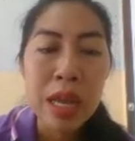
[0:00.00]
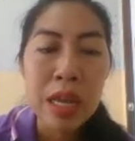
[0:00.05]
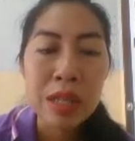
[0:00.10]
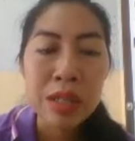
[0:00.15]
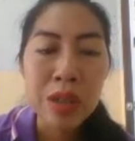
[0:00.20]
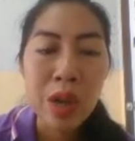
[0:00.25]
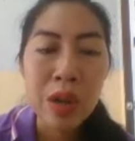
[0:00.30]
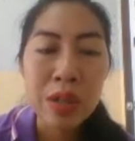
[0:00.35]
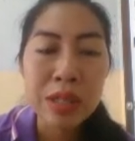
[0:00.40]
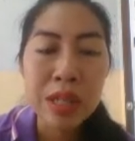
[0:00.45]
ส
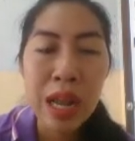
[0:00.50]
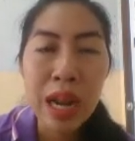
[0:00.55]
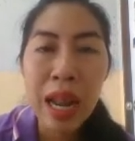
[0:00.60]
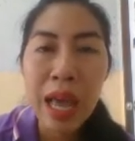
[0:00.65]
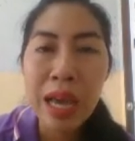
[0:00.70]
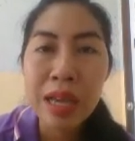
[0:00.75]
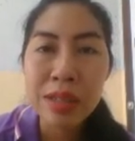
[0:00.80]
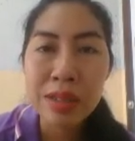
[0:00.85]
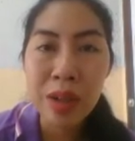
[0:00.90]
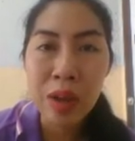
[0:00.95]
อสารา
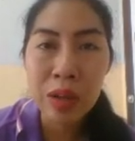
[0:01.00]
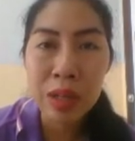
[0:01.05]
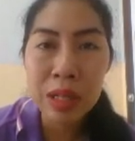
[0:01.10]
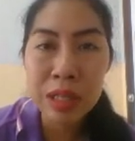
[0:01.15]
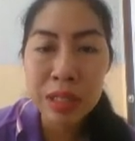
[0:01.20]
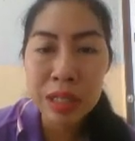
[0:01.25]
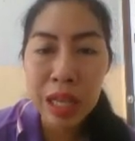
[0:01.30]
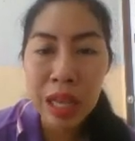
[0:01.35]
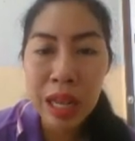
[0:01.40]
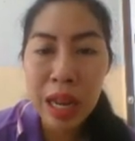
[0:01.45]
สอฤา
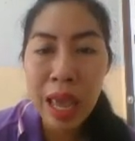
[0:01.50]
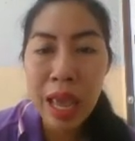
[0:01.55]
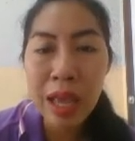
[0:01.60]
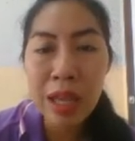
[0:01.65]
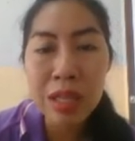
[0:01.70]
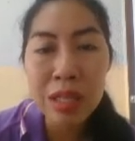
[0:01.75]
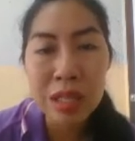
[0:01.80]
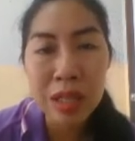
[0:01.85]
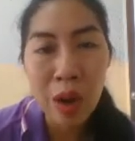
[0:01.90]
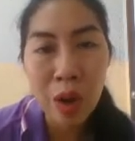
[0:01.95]
ษีและ
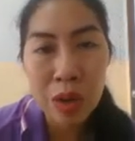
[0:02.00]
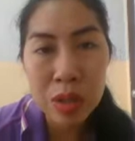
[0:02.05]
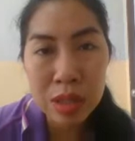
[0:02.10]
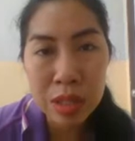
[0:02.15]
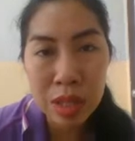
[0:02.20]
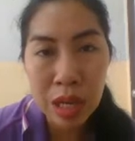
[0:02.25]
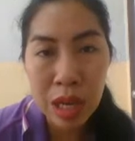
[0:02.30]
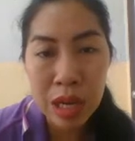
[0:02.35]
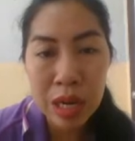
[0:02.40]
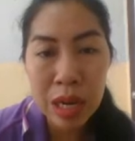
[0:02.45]
สอ
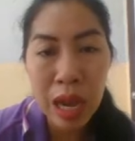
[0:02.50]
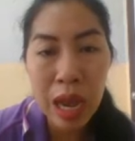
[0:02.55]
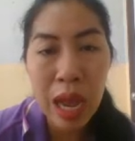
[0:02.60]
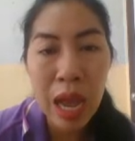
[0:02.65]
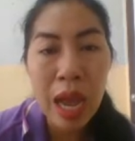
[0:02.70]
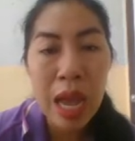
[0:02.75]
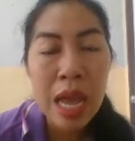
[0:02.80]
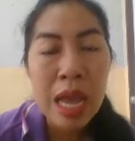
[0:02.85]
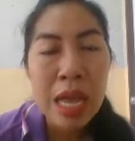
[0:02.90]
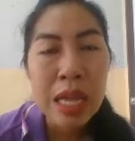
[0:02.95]
เสือนะคะ
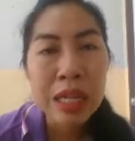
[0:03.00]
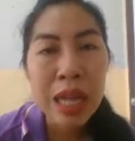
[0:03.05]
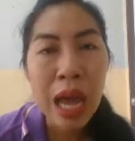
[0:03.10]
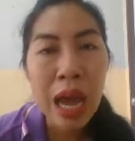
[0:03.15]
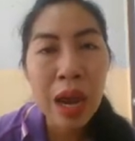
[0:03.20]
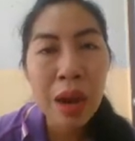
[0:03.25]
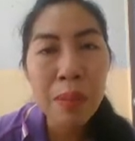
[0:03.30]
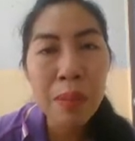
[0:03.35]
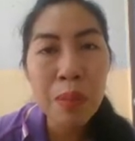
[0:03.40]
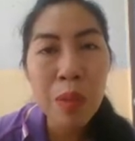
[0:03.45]
ทั้
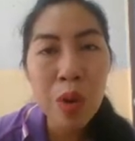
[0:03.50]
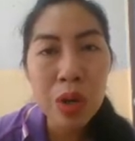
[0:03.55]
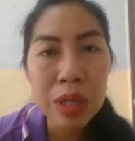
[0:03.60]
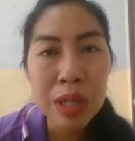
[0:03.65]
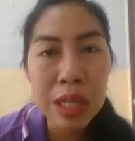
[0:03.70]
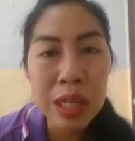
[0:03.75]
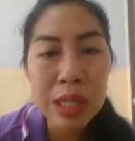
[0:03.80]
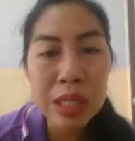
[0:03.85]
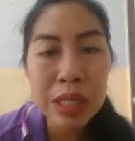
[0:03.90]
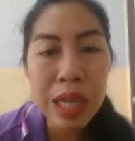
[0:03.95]
งหมด
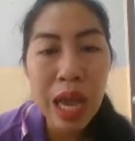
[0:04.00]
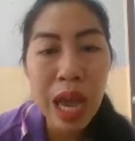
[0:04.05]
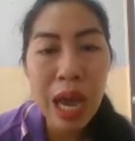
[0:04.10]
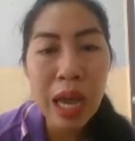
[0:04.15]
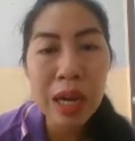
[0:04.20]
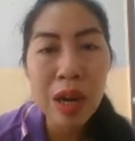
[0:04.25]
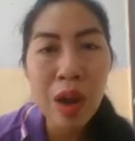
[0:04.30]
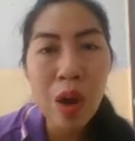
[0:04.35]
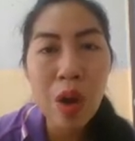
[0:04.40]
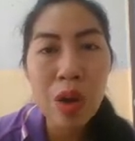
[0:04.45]
นี้จะอ่า
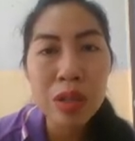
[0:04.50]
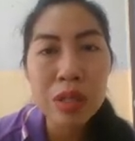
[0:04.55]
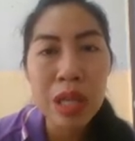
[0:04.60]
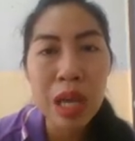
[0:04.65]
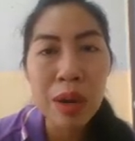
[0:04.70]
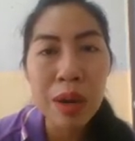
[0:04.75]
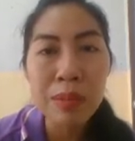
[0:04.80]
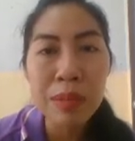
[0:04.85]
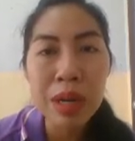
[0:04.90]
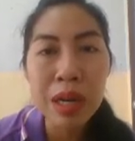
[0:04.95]
นออกเสียง
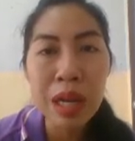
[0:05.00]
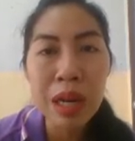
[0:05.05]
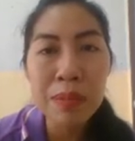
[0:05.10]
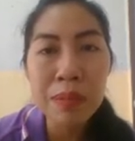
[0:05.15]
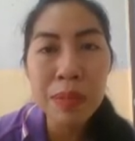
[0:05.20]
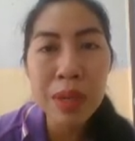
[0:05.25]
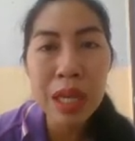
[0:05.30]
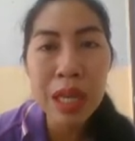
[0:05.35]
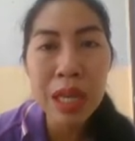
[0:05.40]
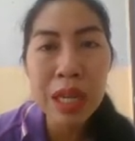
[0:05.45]
เหมือน
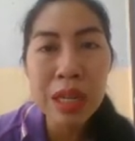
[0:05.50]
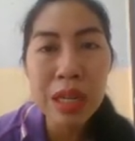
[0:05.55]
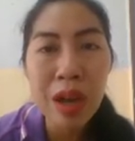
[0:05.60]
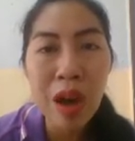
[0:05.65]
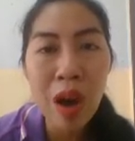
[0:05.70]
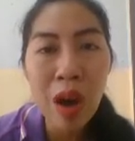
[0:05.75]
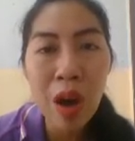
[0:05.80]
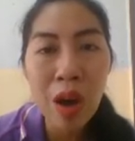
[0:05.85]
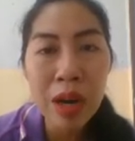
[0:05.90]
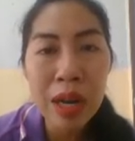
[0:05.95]
มีด
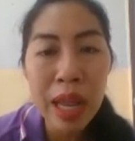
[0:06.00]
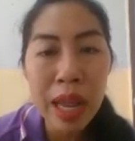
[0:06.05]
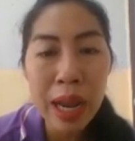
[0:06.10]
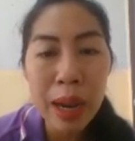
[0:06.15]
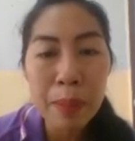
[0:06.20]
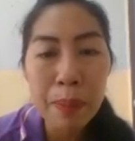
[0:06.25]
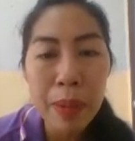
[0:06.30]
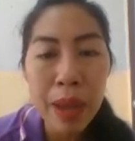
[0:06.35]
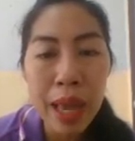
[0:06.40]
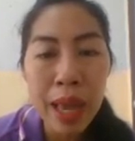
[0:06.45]
อเด็ก
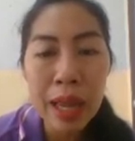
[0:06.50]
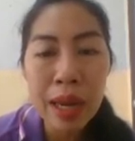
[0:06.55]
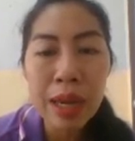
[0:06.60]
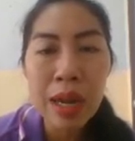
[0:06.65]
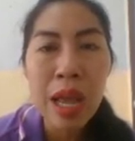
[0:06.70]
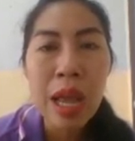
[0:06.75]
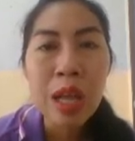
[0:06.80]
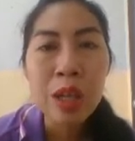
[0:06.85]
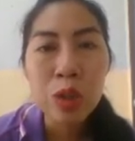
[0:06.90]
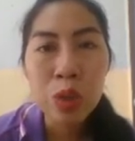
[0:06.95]
เป็น
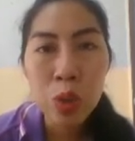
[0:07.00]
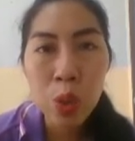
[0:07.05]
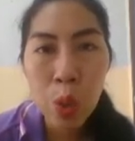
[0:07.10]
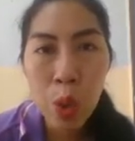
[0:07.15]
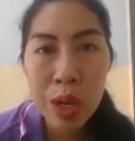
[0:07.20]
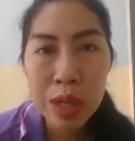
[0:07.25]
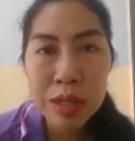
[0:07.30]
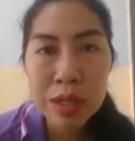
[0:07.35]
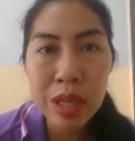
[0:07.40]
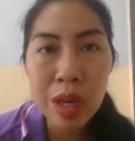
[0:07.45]
ตัว
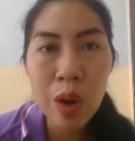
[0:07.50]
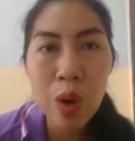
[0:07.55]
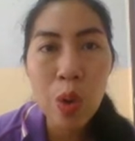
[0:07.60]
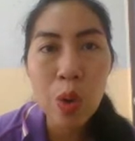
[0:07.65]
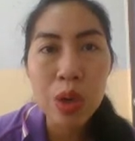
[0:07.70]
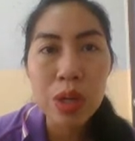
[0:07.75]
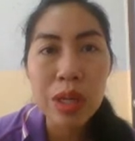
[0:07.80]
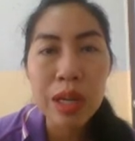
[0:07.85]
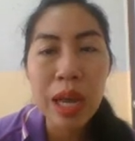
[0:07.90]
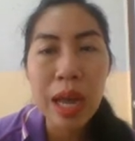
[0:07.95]
สะกด
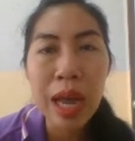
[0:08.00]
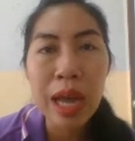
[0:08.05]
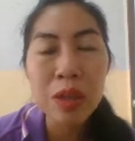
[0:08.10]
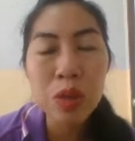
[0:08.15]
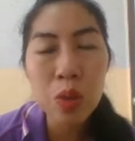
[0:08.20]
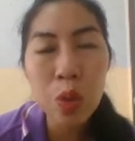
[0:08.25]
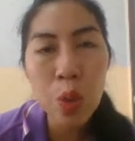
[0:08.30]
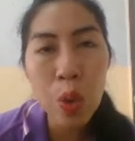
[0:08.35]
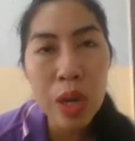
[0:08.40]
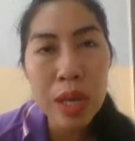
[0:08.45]
นะคะ
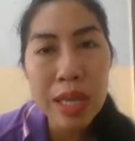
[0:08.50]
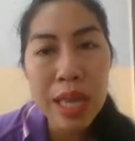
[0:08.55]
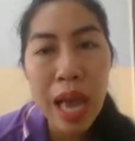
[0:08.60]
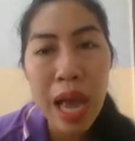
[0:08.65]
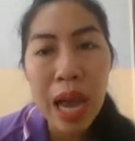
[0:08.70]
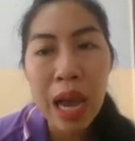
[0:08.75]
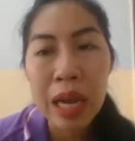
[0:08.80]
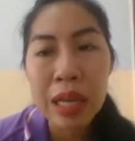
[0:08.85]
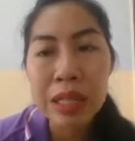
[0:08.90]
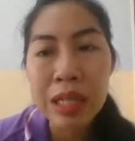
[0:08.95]
ตัวอย่า
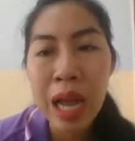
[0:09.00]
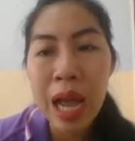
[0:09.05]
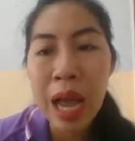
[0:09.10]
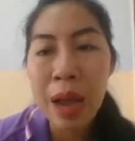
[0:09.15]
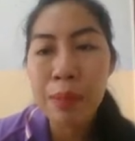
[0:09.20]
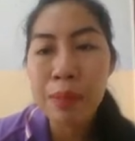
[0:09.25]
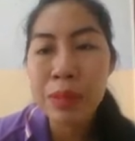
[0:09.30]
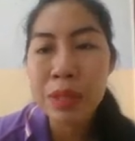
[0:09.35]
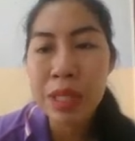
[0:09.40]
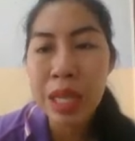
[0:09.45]
ง
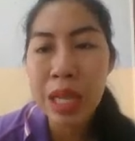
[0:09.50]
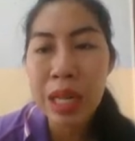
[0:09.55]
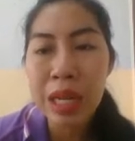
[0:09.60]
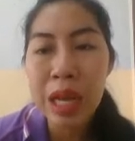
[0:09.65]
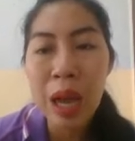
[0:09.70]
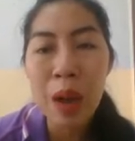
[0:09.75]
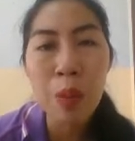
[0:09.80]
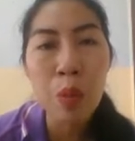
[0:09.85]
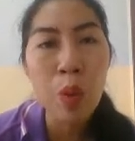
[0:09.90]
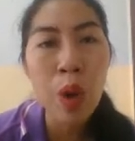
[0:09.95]
คำเช่น
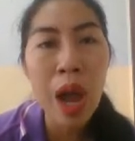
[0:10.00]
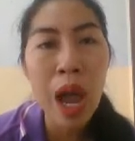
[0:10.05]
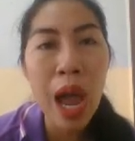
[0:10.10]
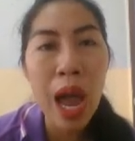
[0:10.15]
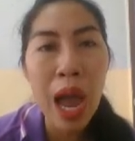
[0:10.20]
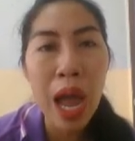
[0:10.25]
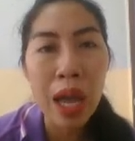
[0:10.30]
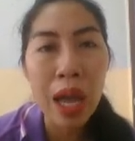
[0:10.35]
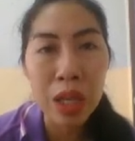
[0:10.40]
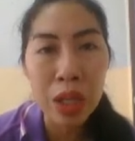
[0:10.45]
คำว่า
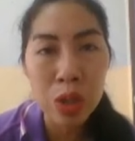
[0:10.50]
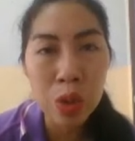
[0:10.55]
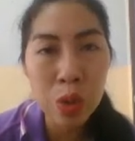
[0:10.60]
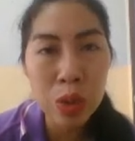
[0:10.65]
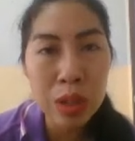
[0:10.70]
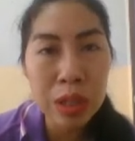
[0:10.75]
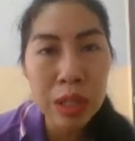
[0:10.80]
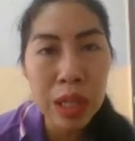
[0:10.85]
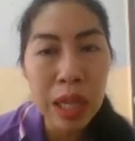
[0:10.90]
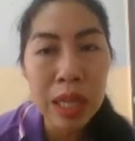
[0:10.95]
อายุ
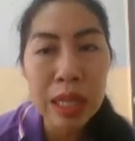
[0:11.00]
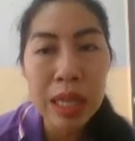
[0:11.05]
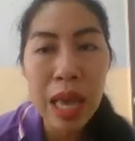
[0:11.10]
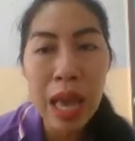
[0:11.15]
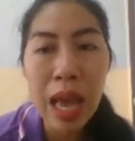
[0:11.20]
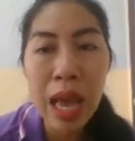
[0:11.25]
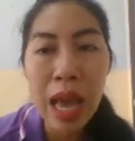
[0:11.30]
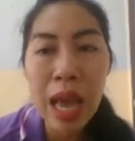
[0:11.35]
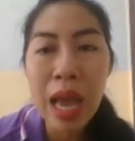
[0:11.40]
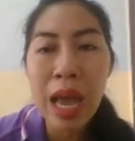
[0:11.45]
ท
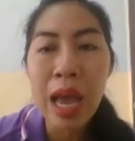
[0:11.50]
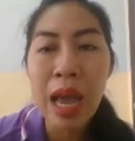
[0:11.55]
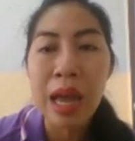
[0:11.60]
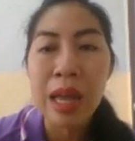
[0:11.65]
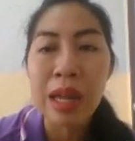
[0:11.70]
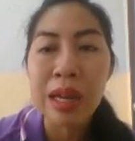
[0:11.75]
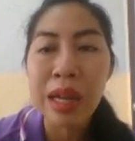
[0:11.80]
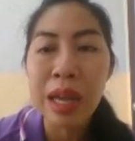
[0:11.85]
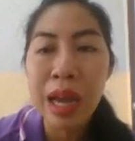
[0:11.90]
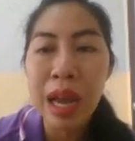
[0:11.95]
ยา
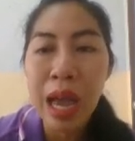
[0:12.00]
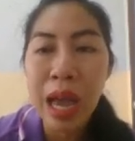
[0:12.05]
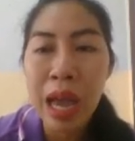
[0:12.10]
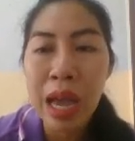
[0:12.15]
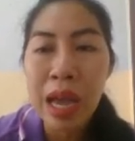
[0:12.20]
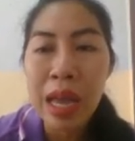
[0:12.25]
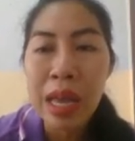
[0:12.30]
นะคะ